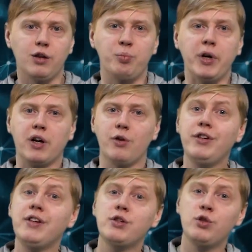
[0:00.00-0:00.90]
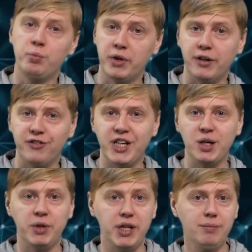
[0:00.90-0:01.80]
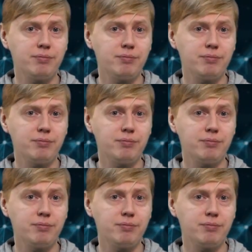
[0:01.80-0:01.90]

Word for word: Но по иронии судьбы, в ноябре,